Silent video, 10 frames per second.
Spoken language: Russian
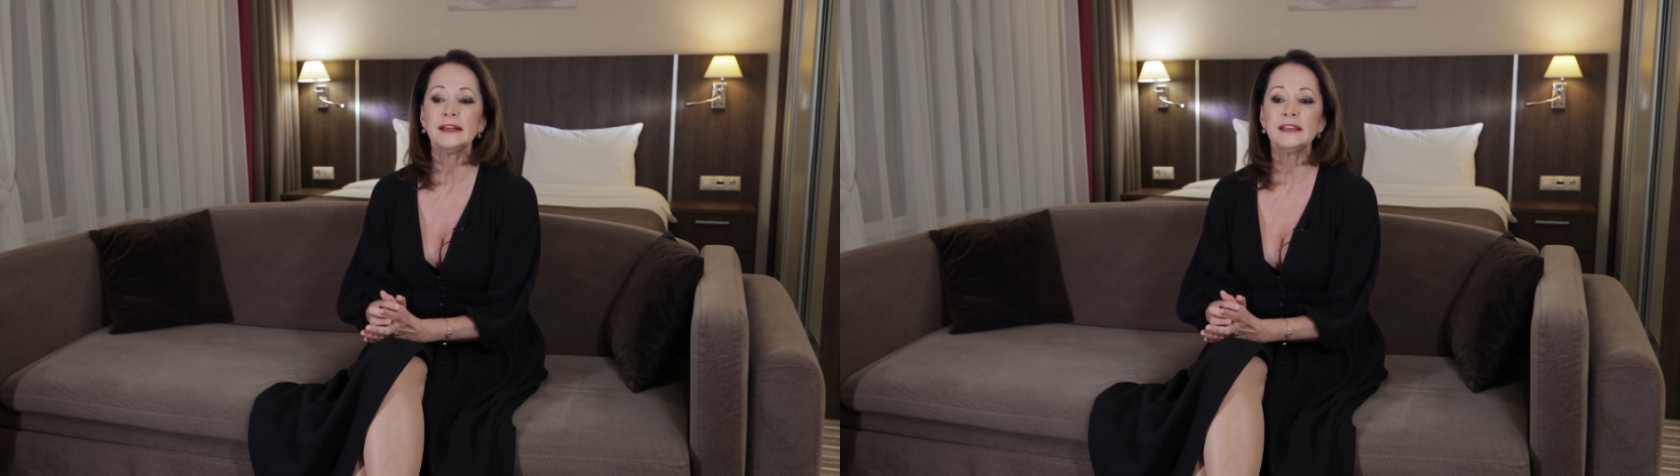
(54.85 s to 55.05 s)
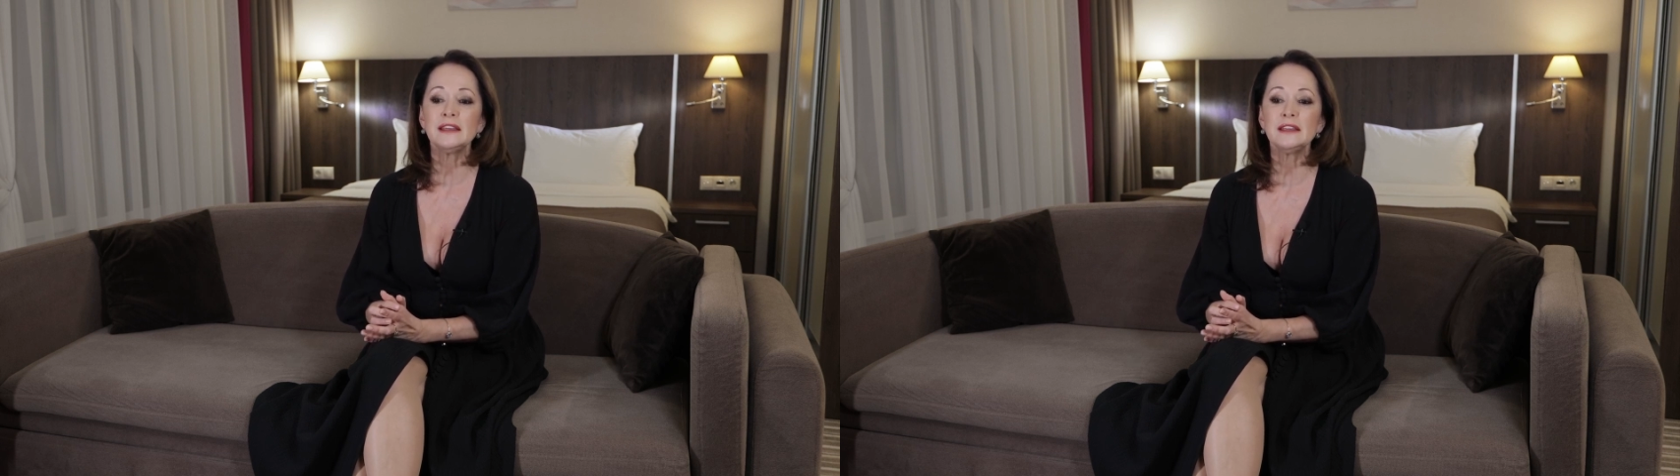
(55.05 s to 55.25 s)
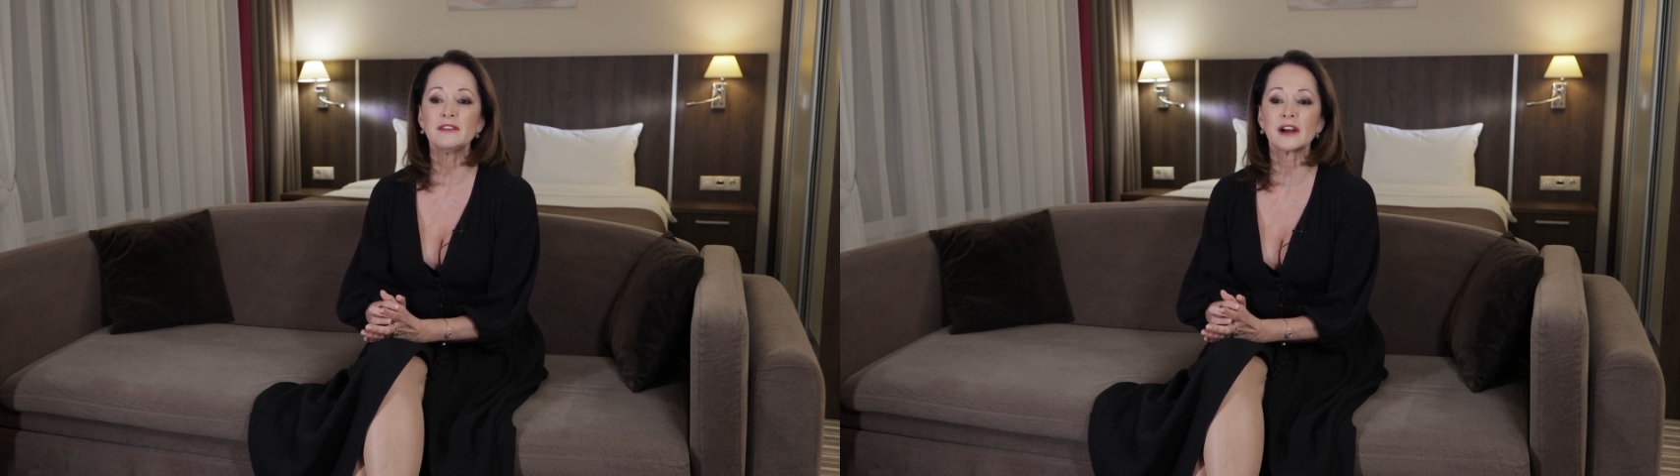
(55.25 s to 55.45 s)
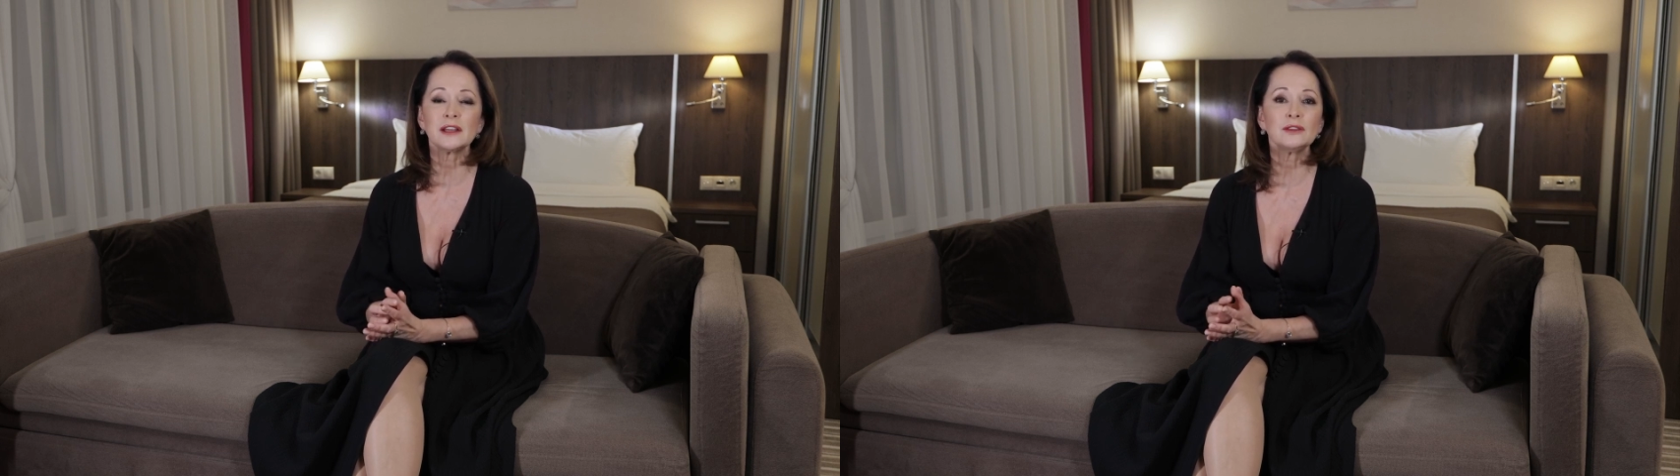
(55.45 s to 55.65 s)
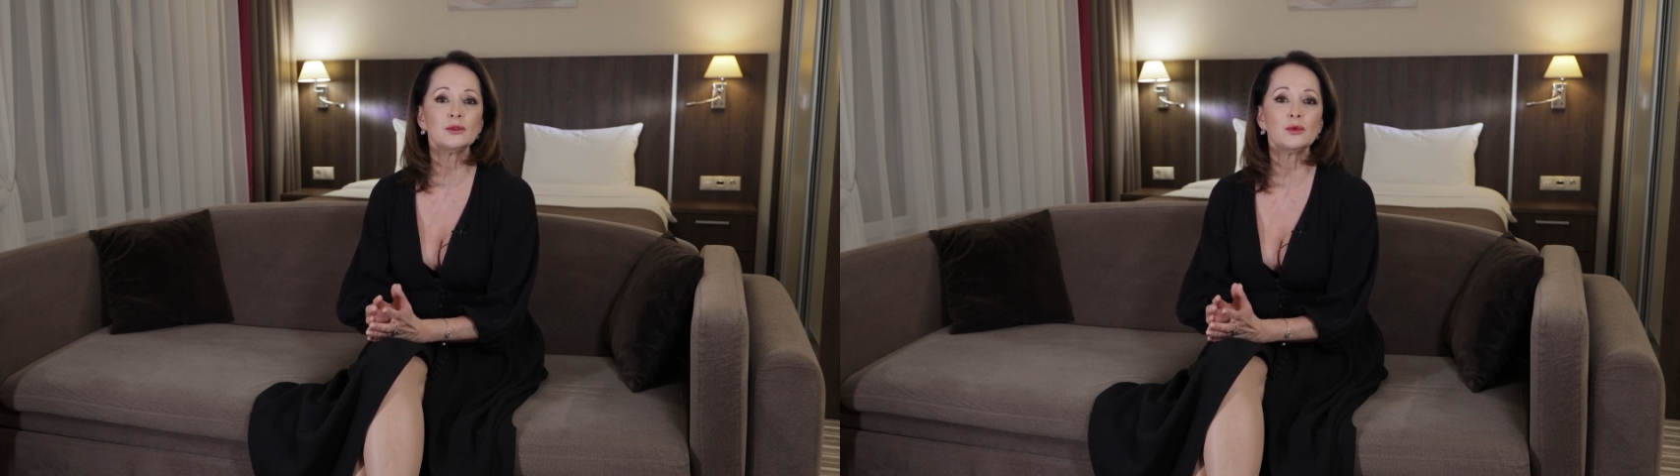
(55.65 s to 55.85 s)

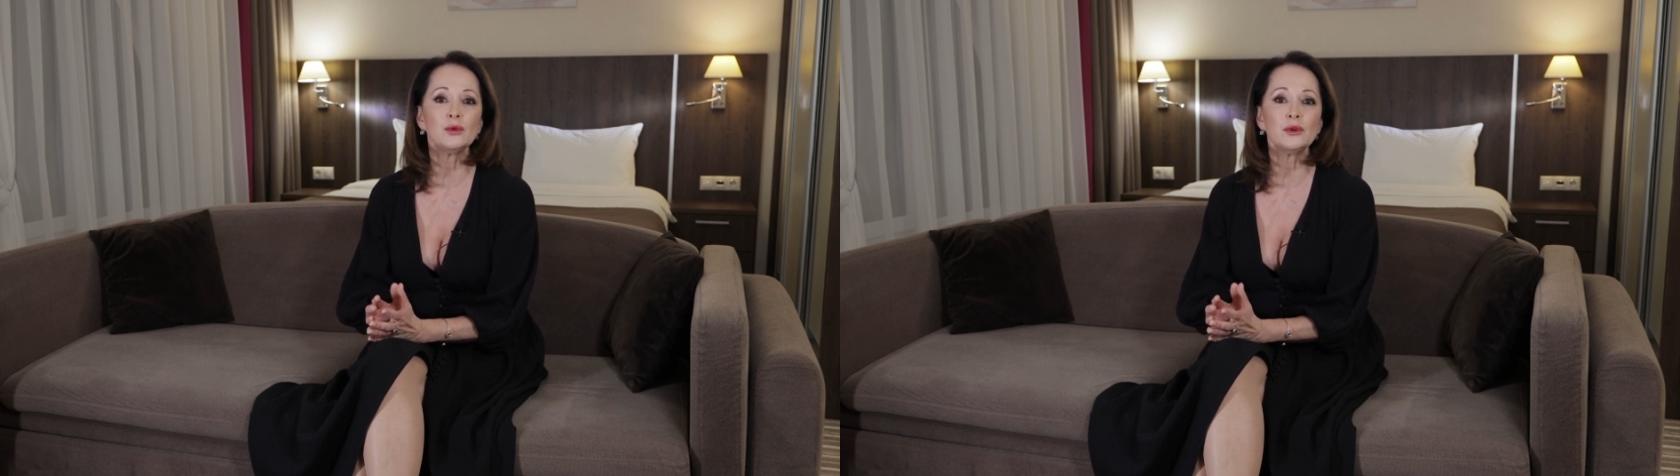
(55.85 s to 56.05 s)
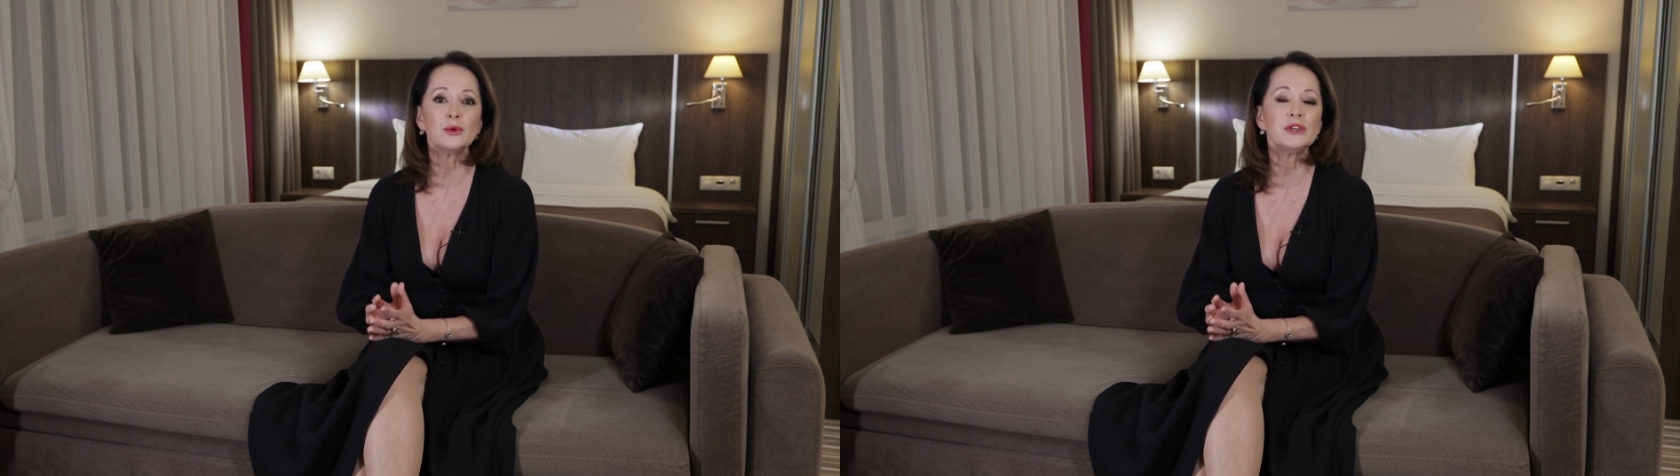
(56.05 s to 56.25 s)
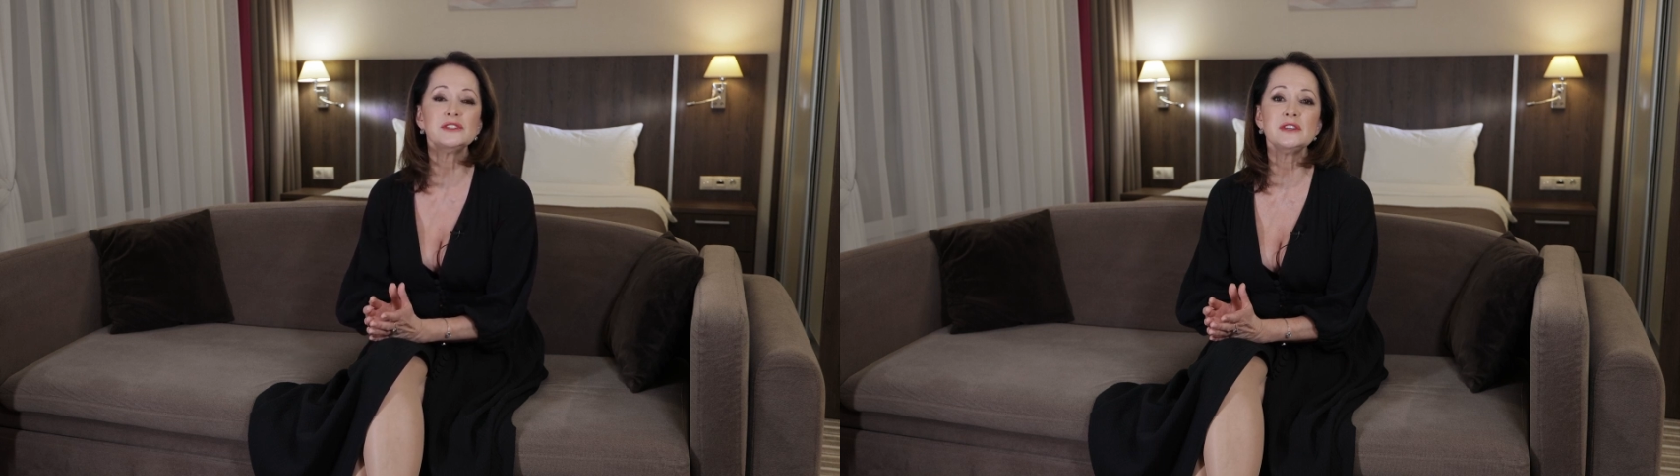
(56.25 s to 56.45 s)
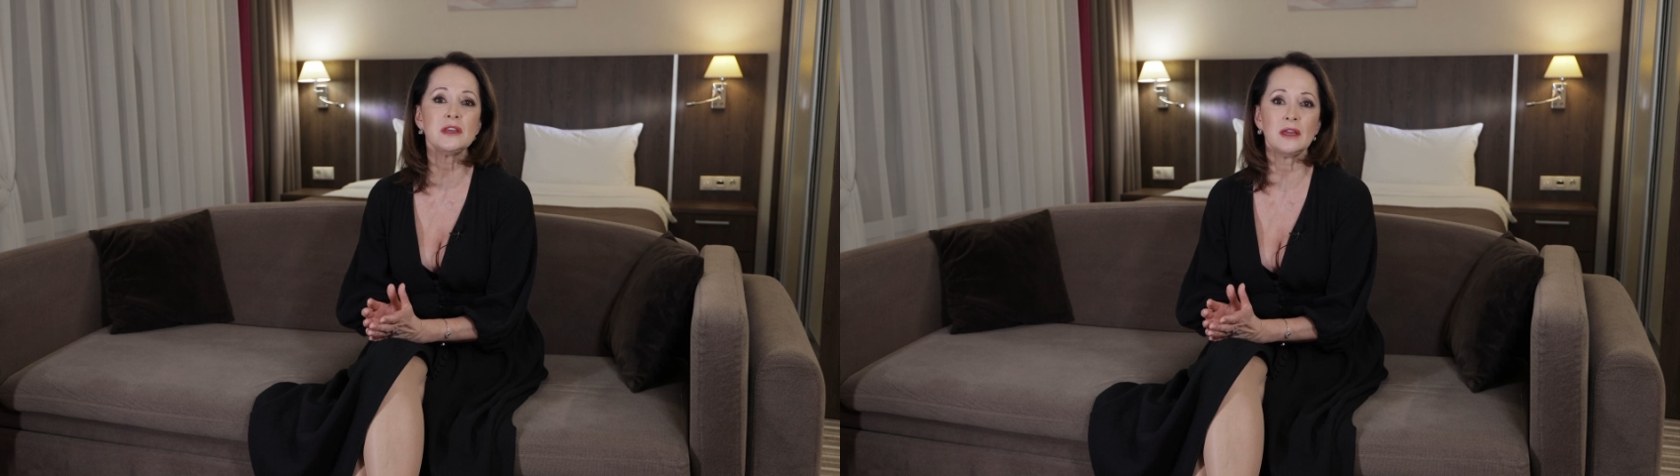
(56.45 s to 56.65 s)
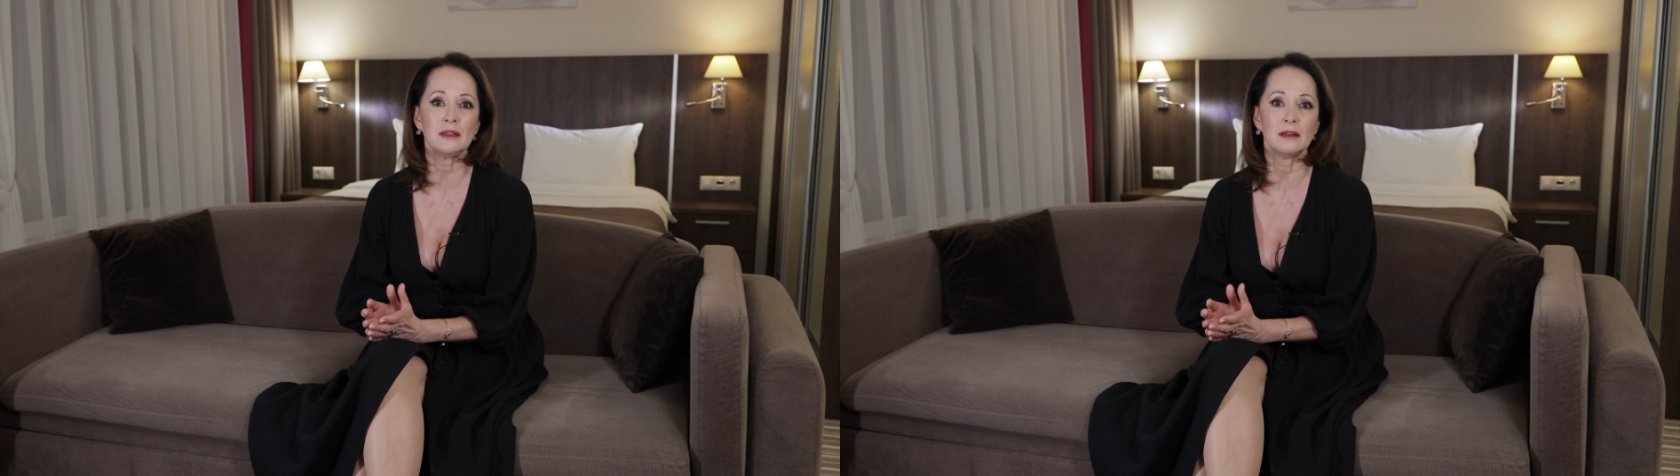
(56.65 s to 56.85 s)
невероятное
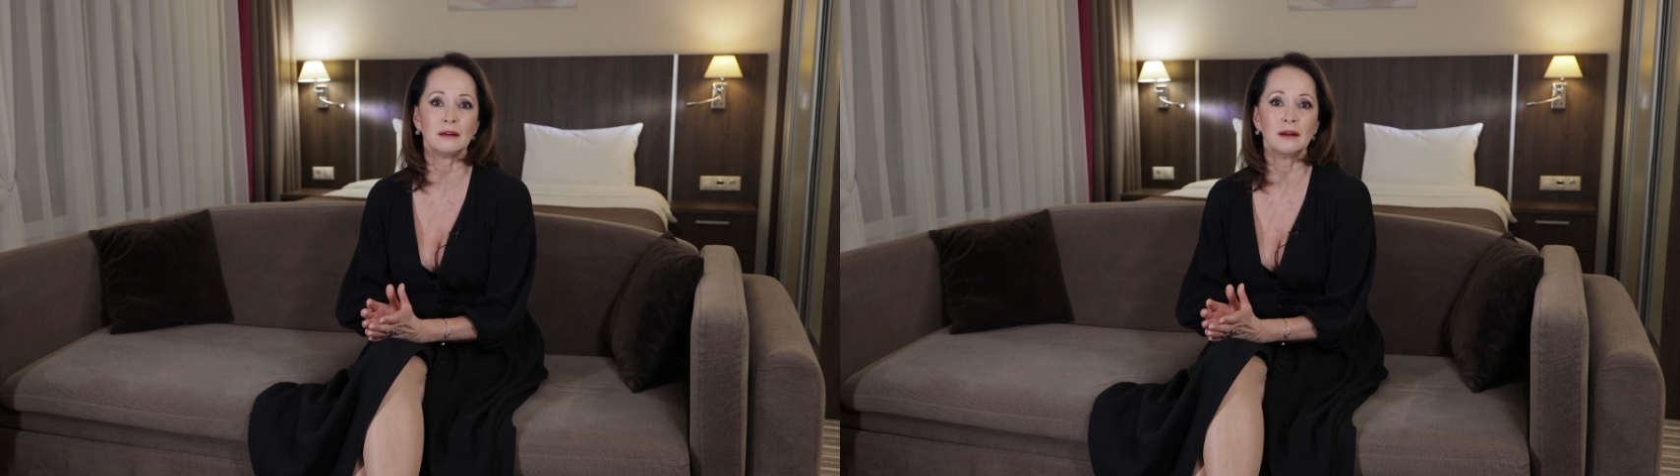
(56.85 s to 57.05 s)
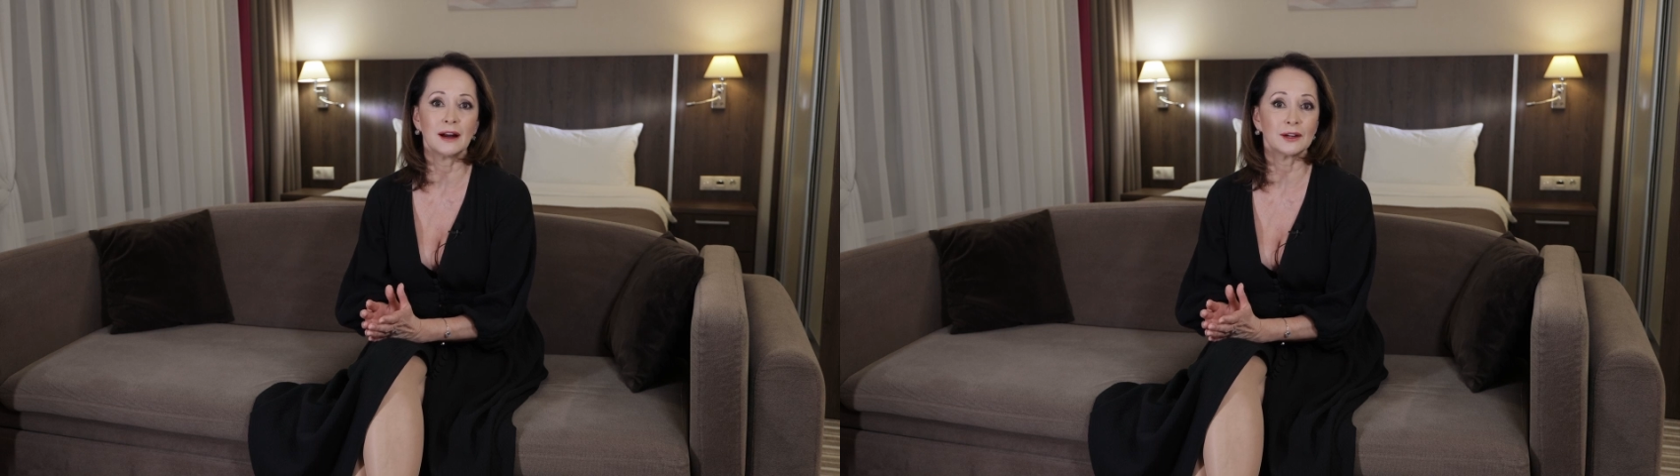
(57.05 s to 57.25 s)
уединение,